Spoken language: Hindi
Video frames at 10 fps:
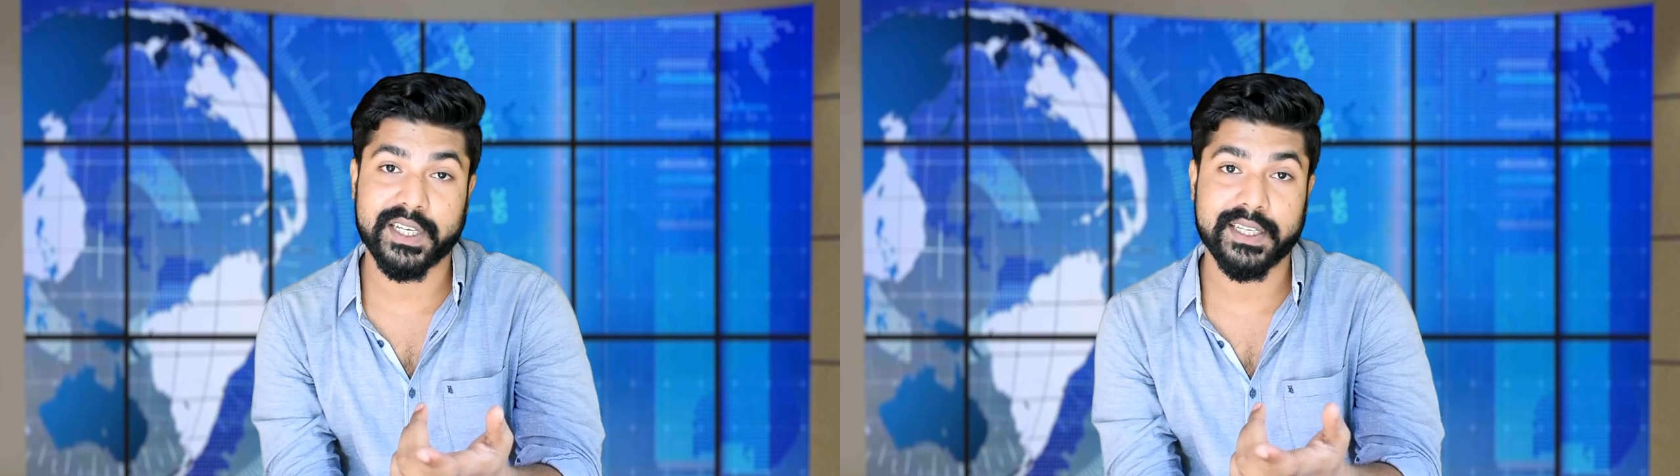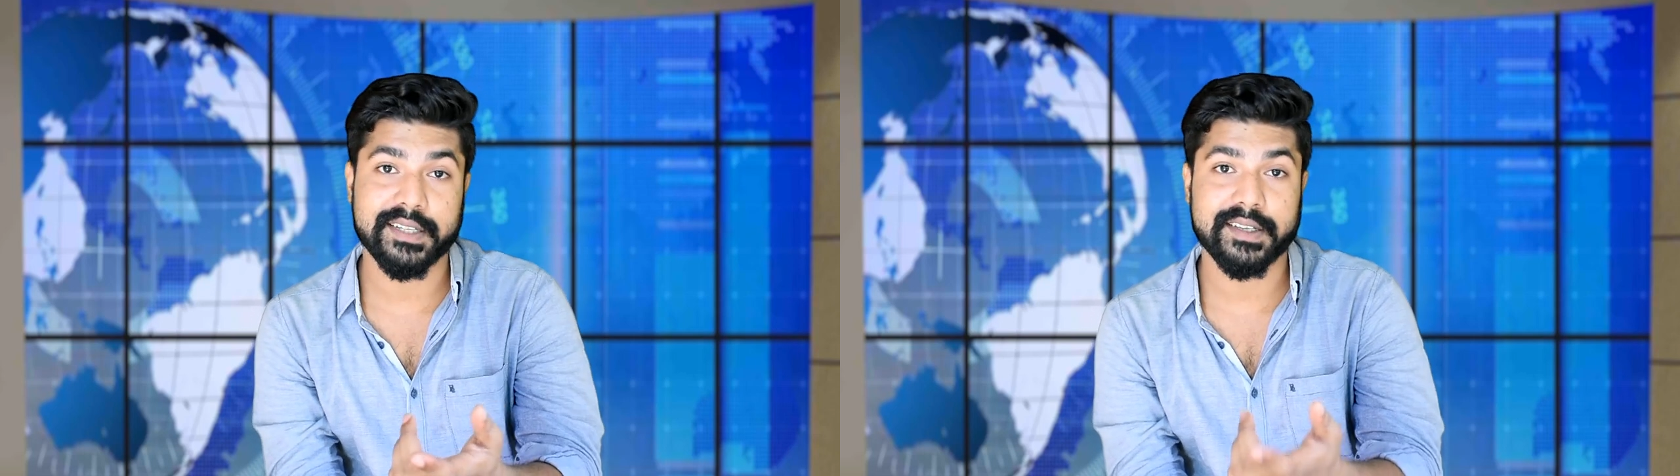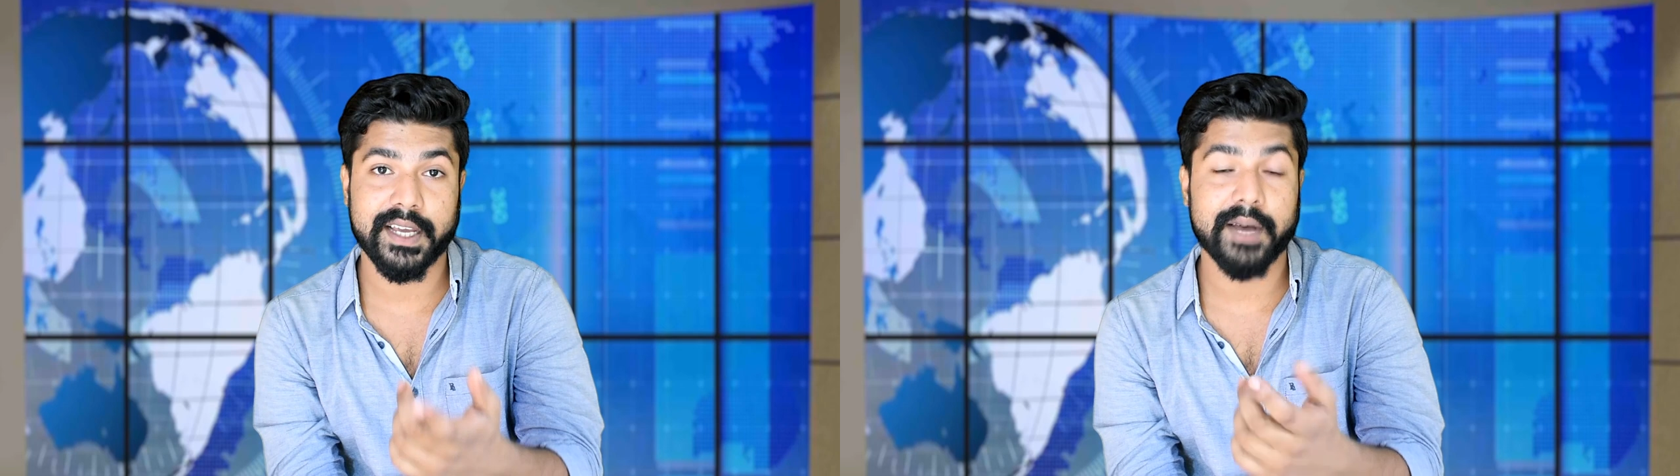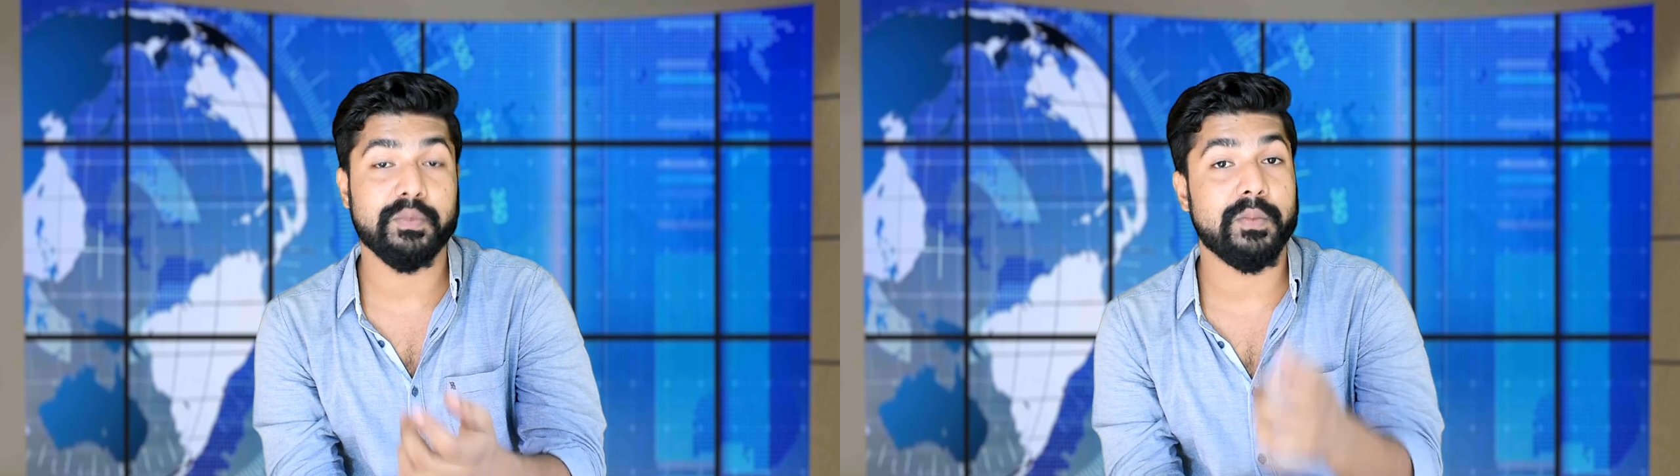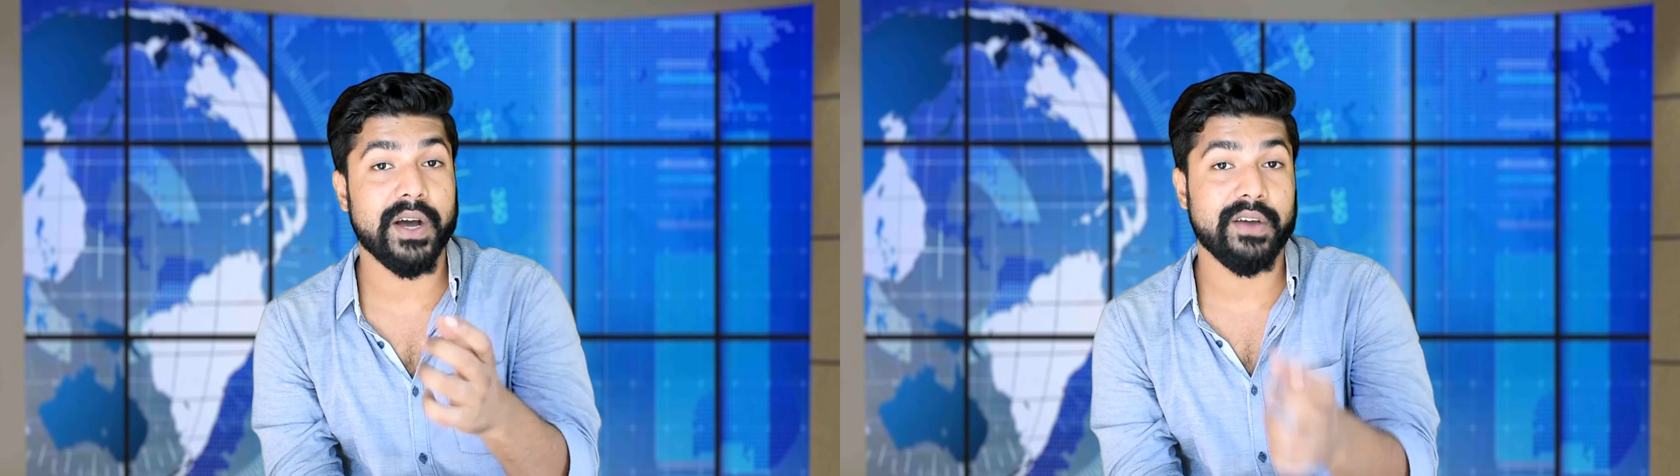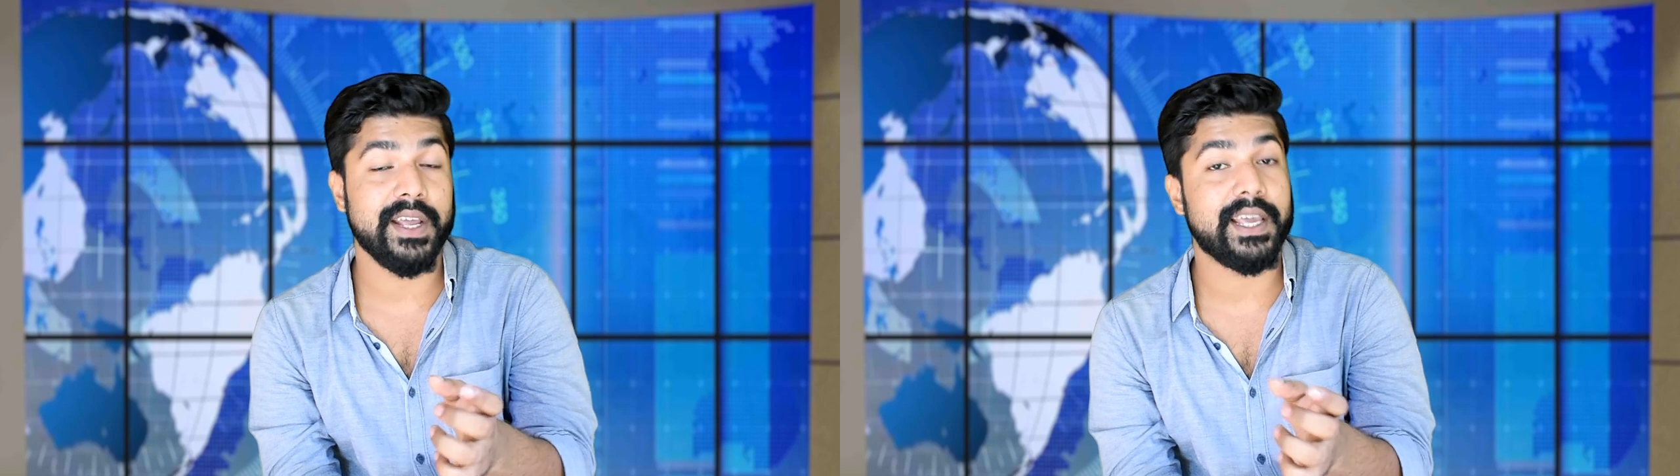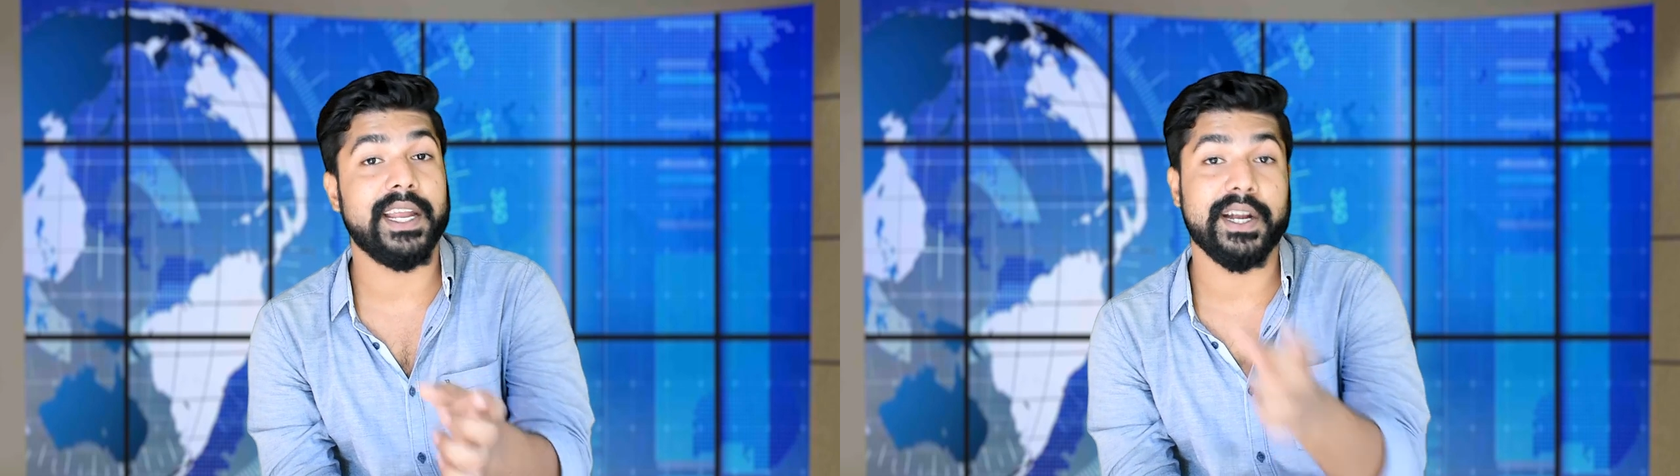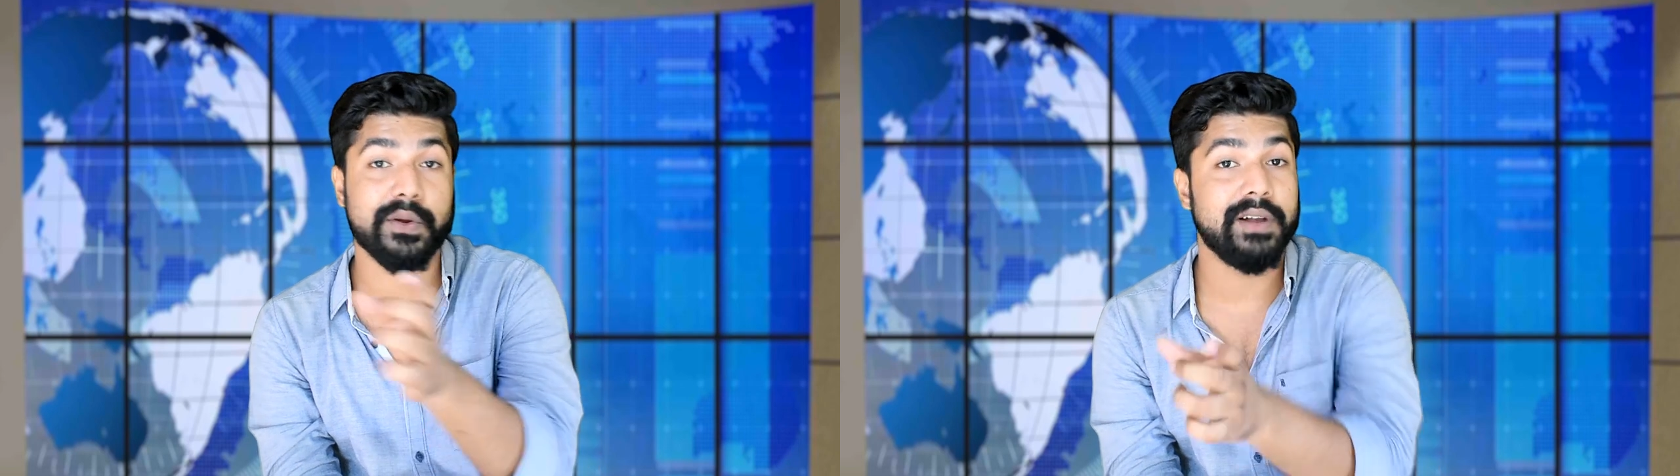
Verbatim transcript: चेंजेस हैं आपको बायोनिक ए